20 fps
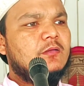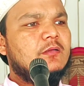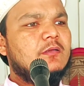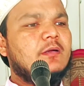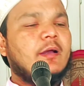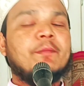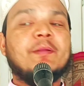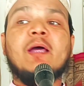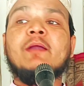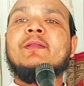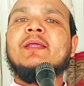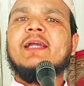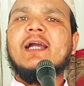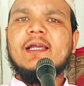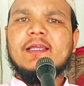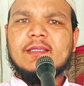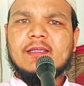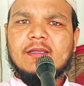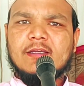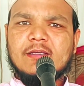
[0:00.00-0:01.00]
खाना नहीं
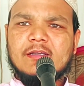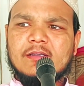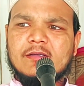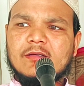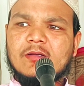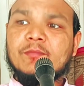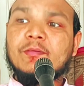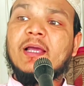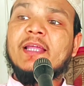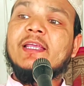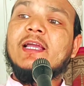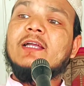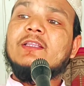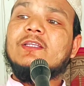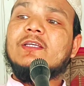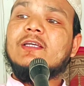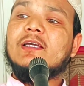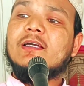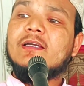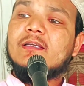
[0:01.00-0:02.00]
खाएंगे नींद नहीं
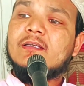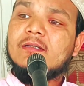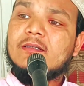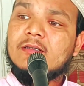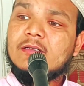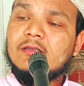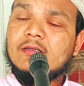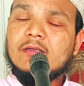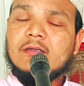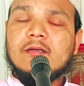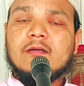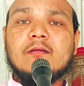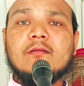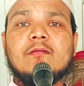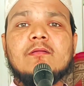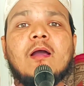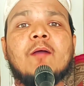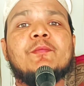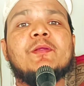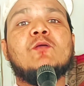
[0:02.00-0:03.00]
आती है
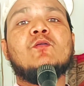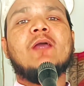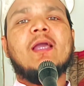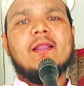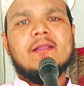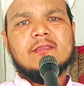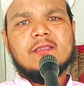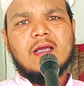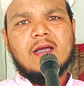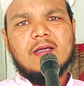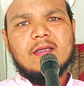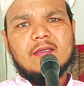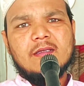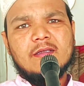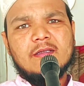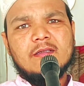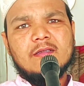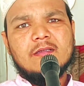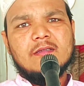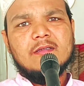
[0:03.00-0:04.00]
आपको क्या लगता है
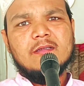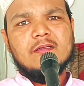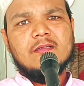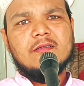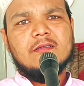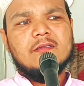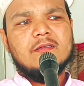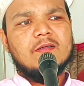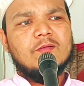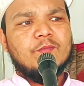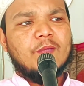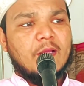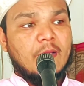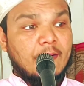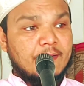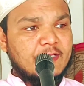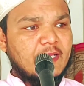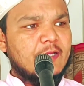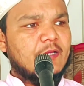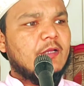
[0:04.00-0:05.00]
जिस
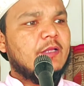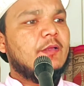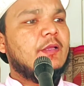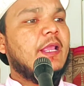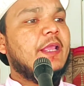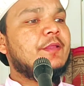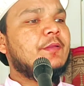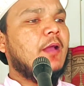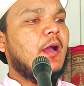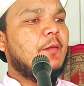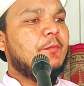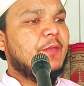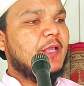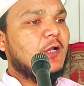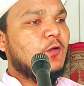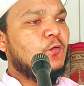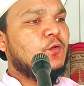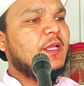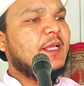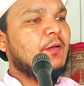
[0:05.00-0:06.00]
रिश्ते की इस्लाम में
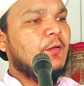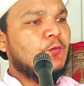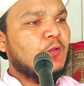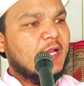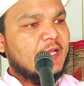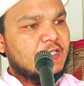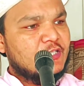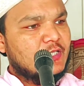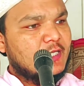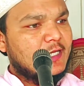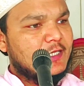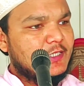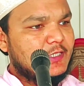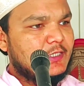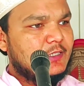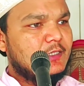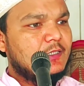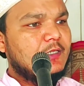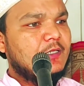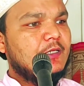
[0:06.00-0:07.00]
कोई गुंजाइश
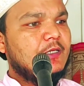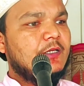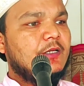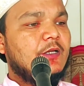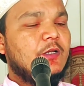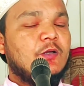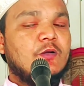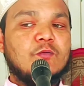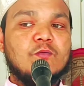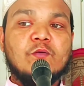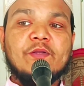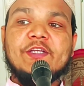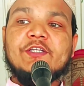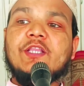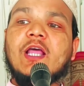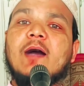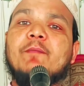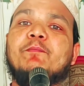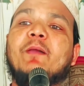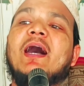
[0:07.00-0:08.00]
नहीं वो
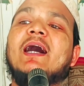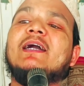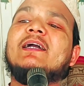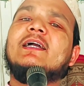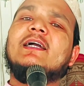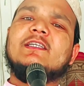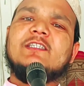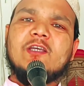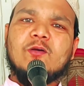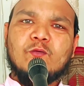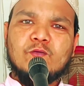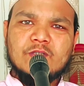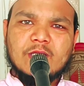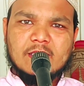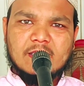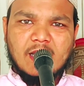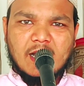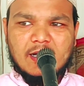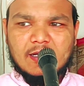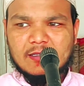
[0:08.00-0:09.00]
रिश्ता पाक कैसे हो
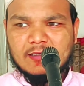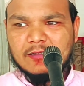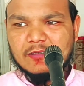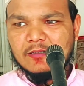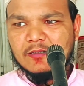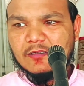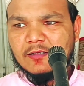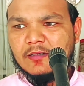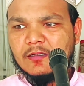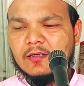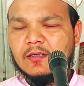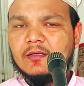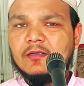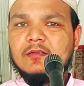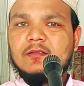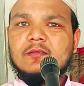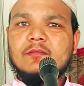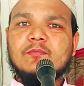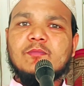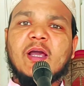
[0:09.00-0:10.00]
सकता है
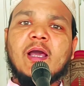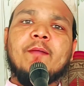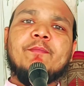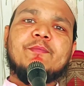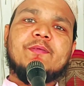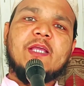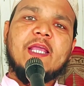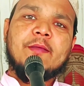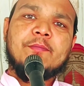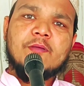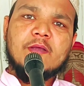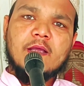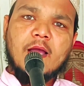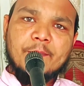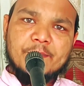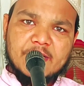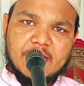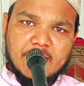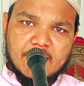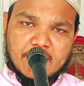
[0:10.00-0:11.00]
क्या आपसे
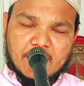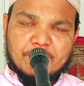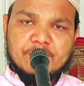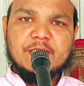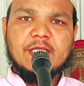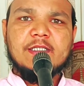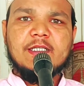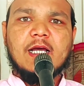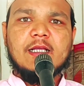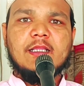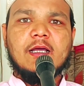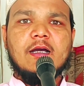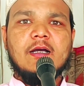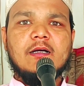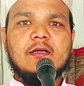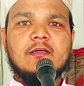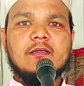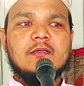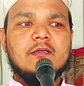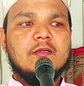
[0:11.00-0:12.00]
आपके रब से ज़्यादा
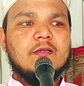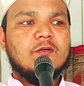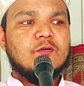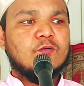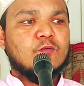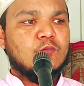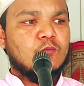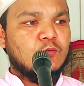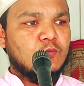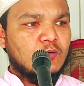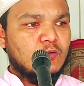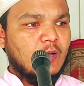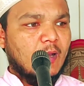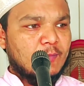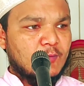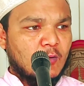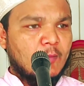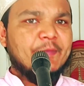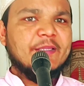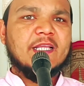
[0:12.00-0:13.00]
कोई
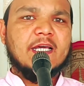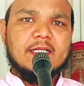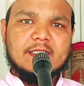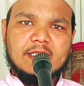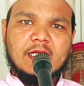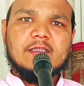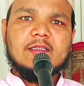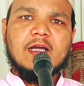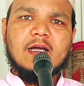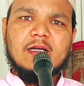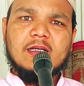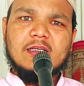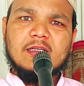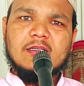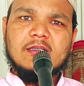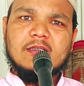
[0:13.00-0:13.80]
मोहब्बत कर सकता है